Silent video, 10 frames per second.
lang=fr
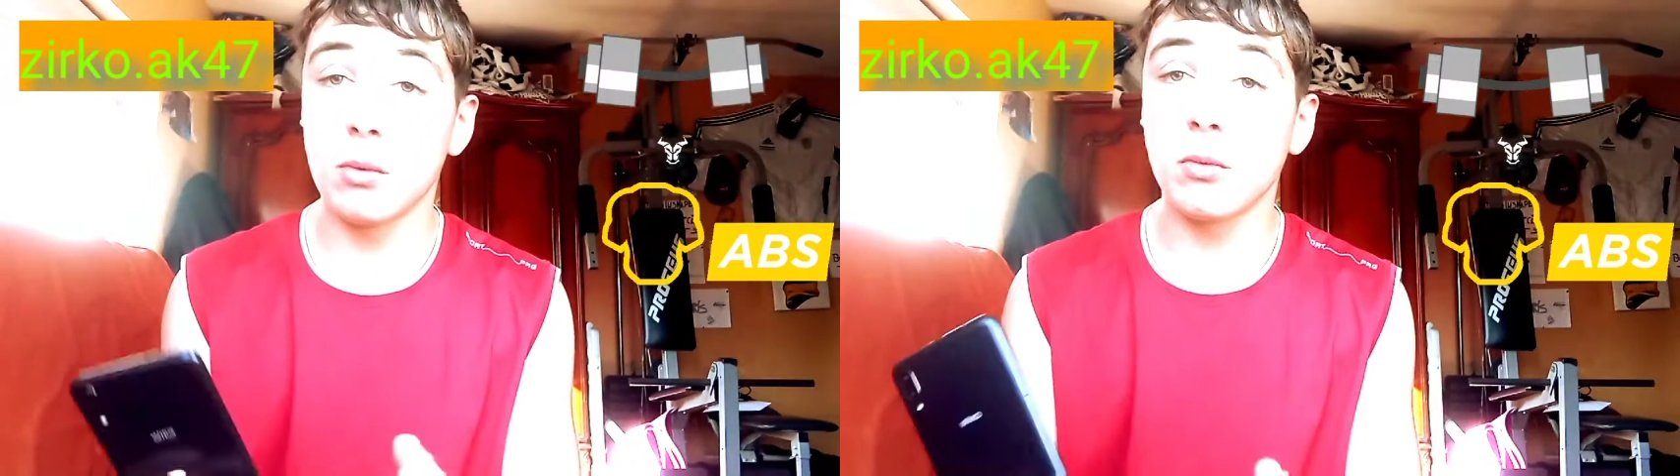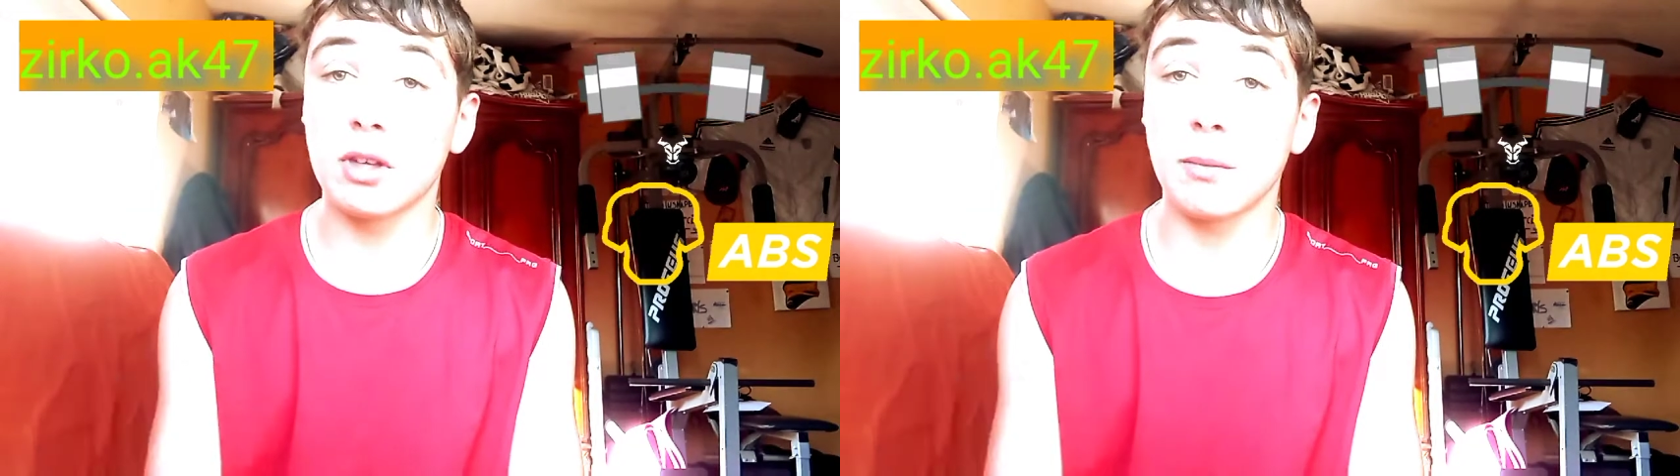
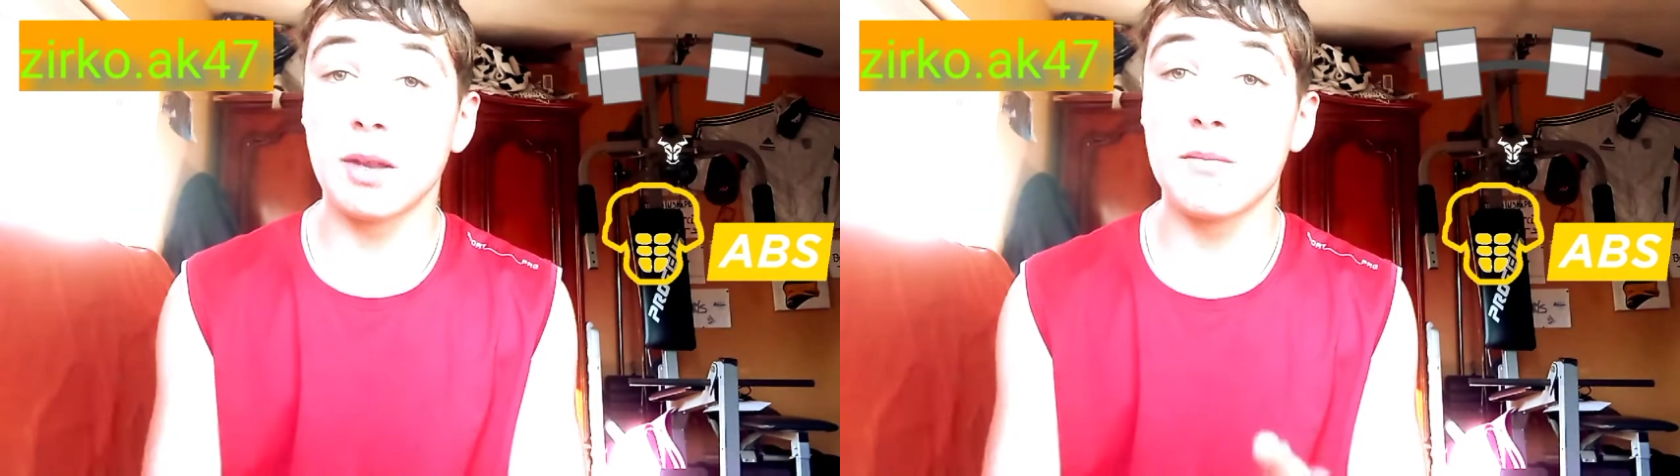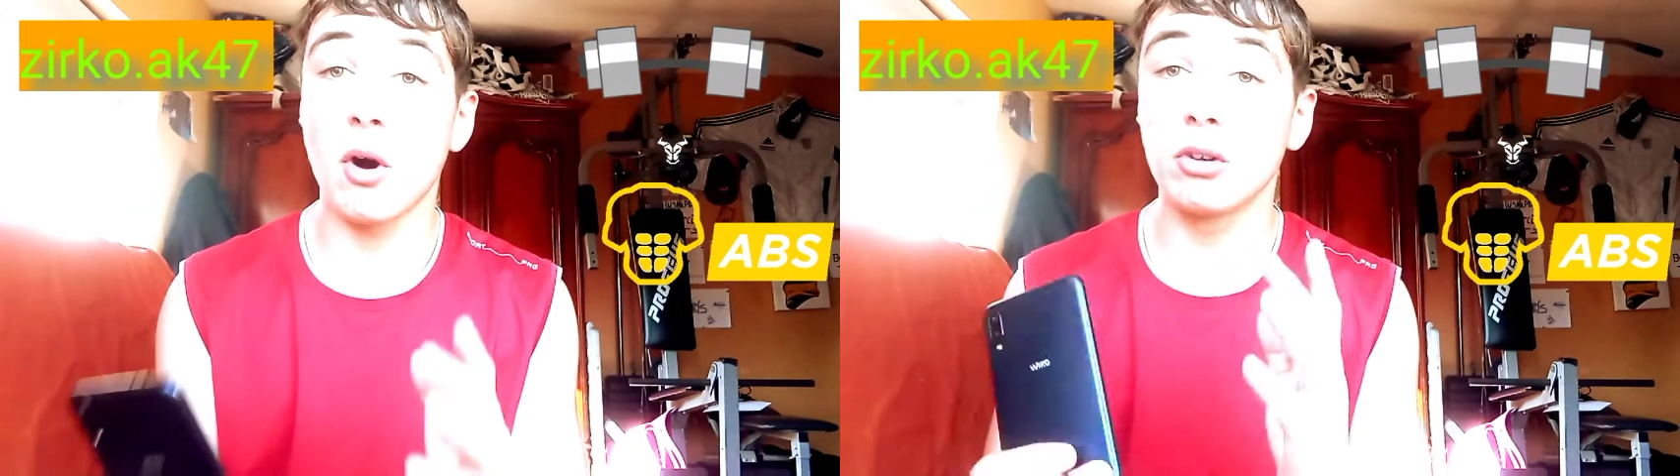mais sinon
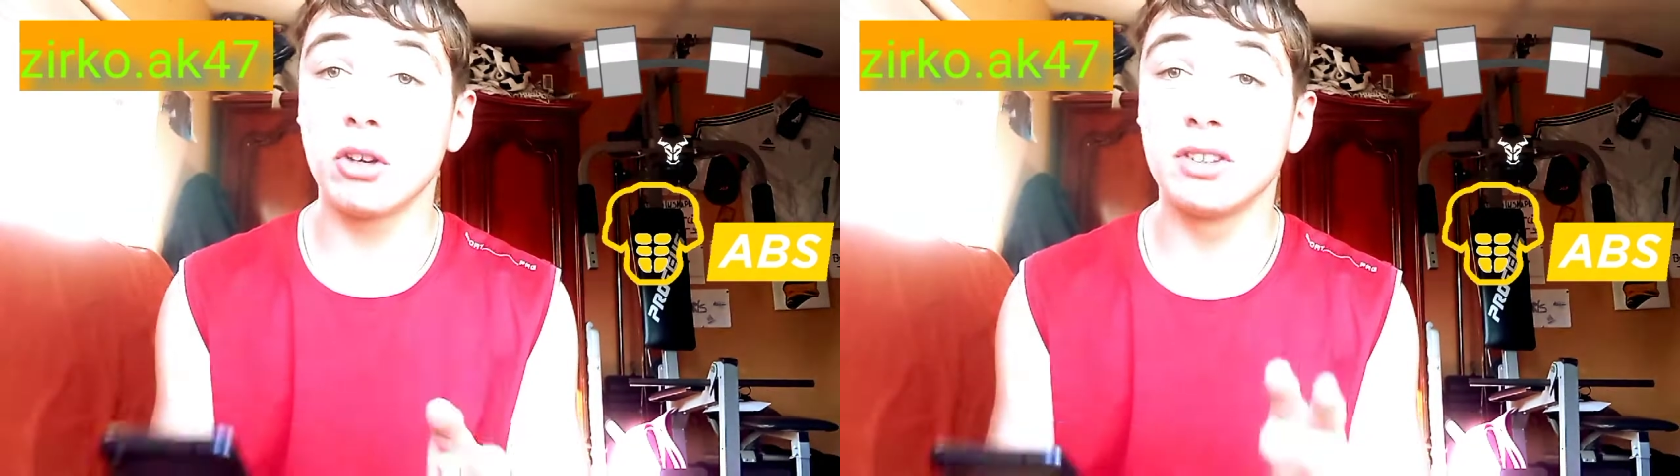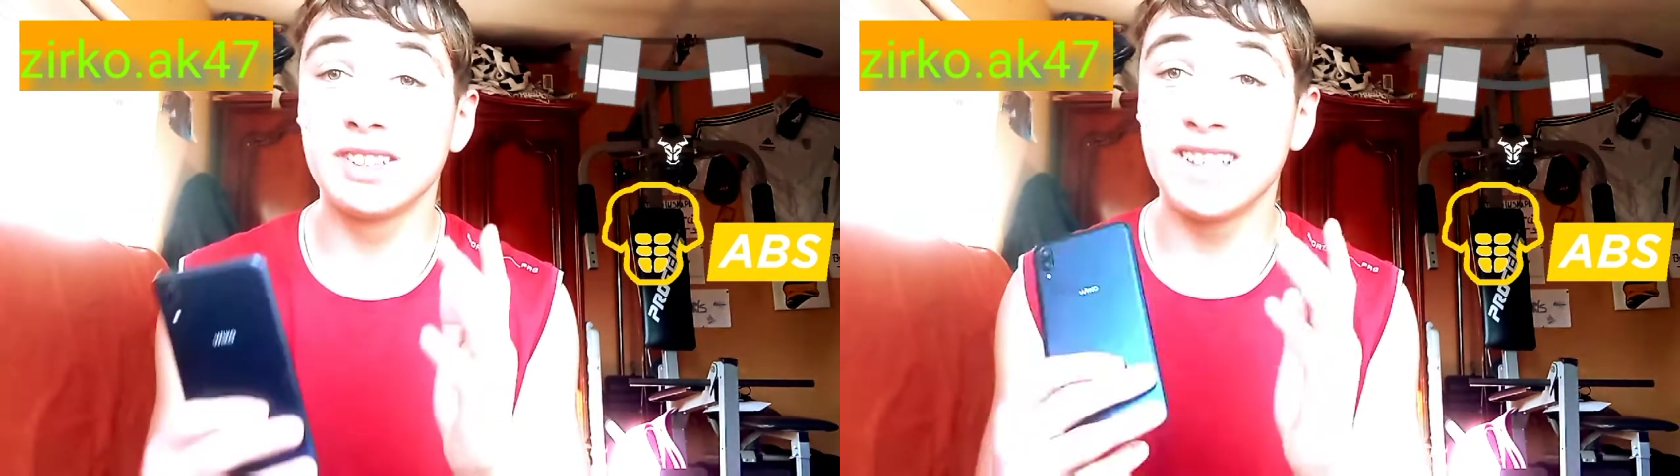mon Snap c'est
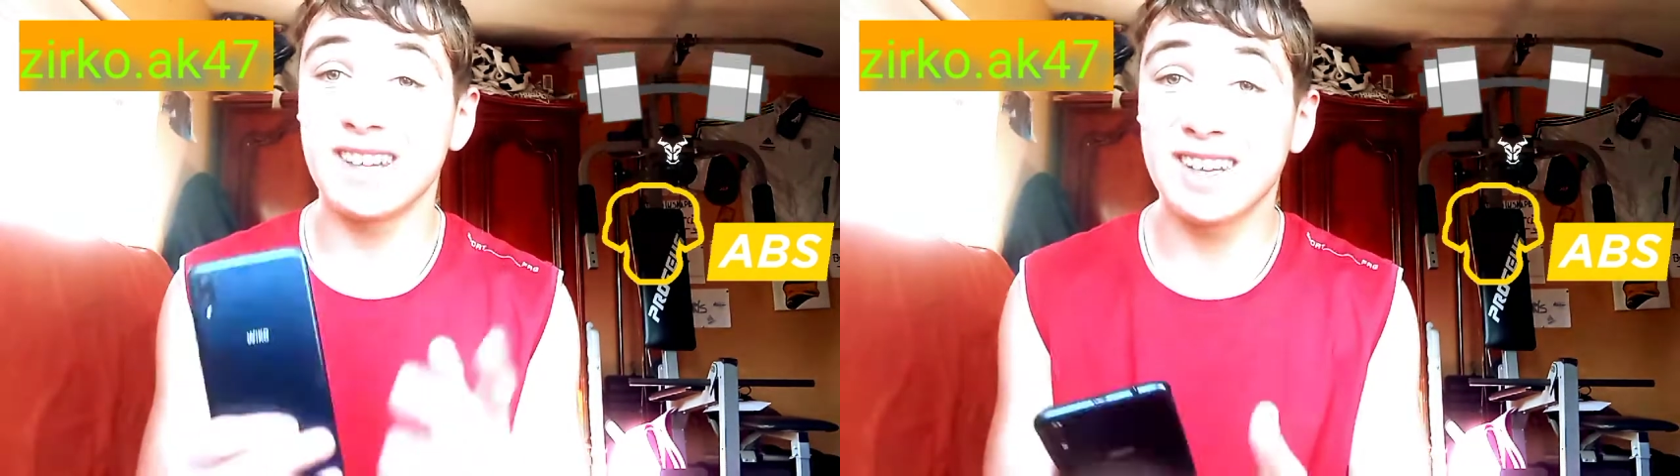Brandon